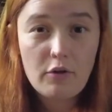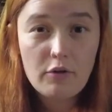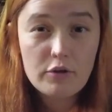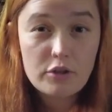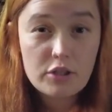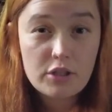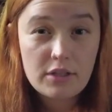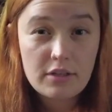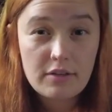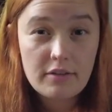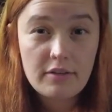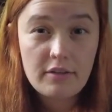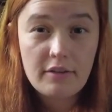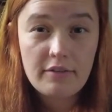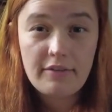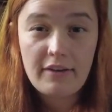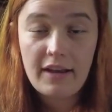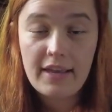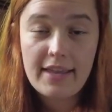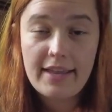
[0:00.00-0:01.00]
auch
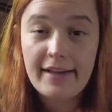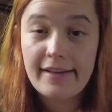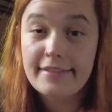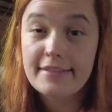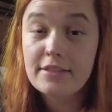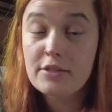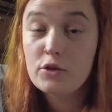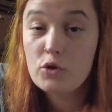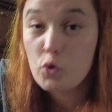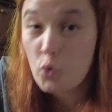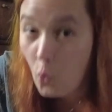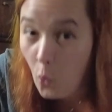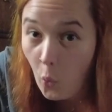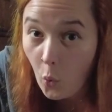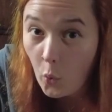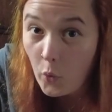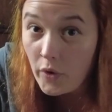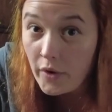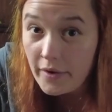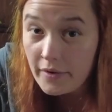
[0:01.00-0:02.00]
verschiedene
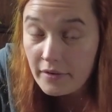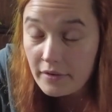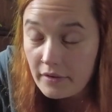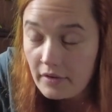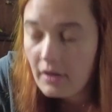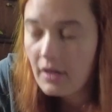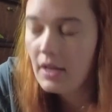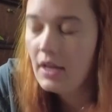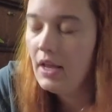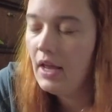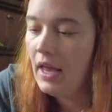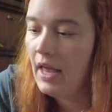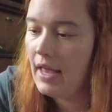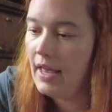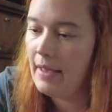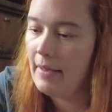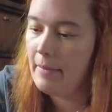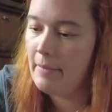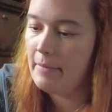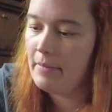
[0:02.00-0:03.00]
Variationen.
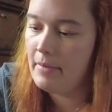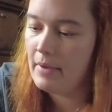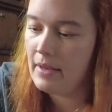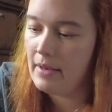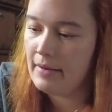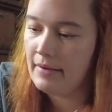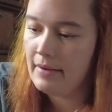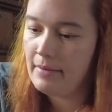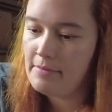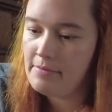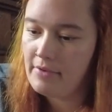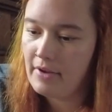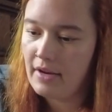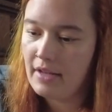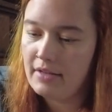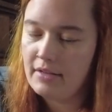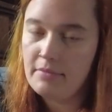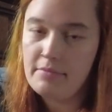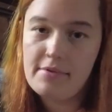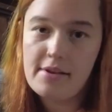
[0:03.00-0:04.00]
Ähm, in dem Fall
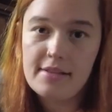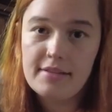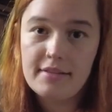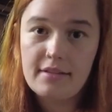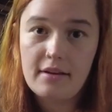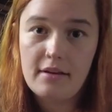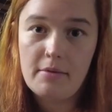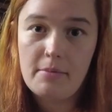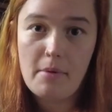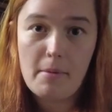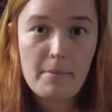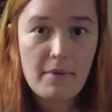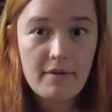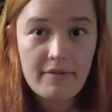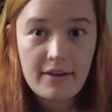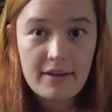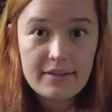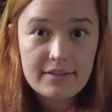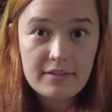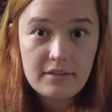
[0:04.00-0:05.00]
hat die Pflanze dann immer
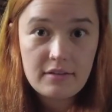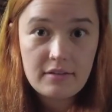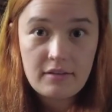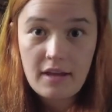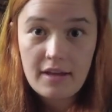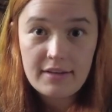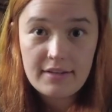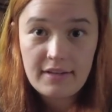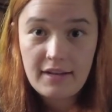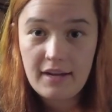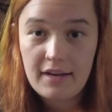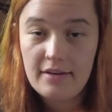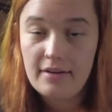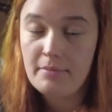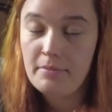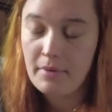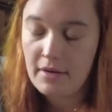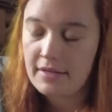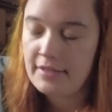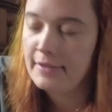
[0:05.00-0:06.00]
mehr weiße Anteile in
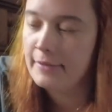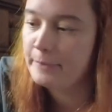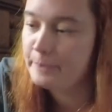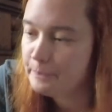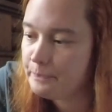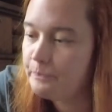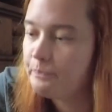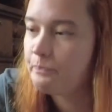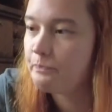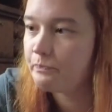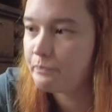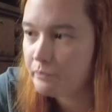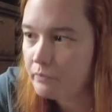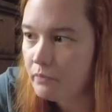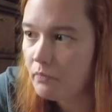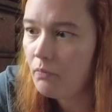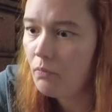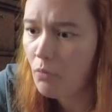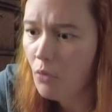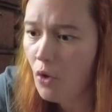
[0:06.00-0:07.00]
den Blättern.
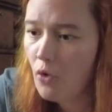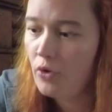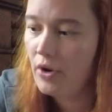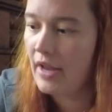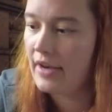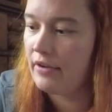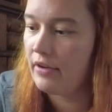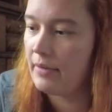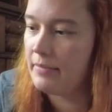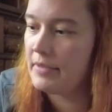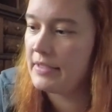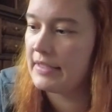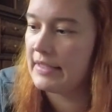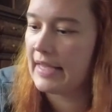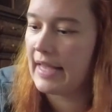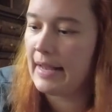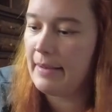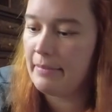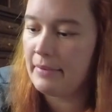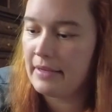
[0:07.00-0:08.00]
Und halt auch eben diese
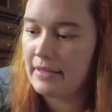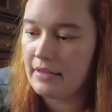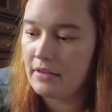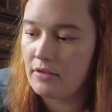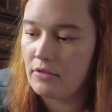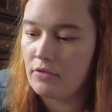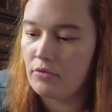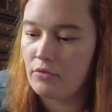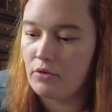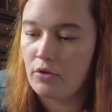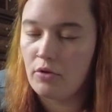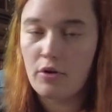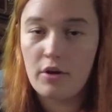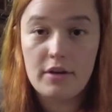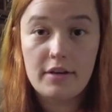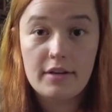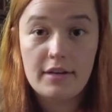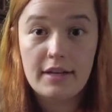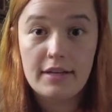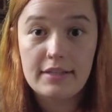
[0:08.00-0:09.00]
gelblichen oder
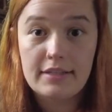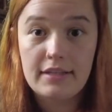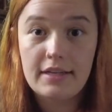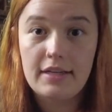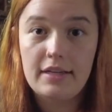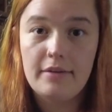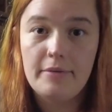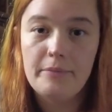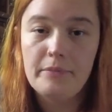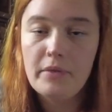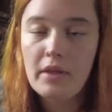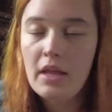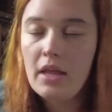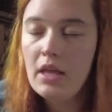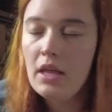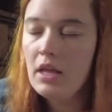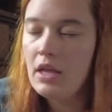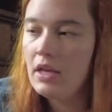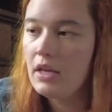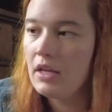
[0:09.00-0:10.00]
goldenen Anteile.
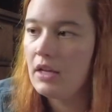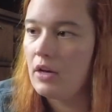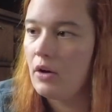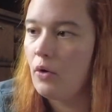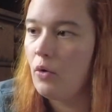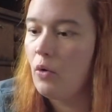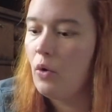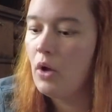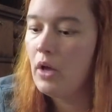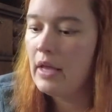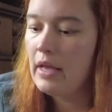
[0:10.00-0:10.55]
Genau.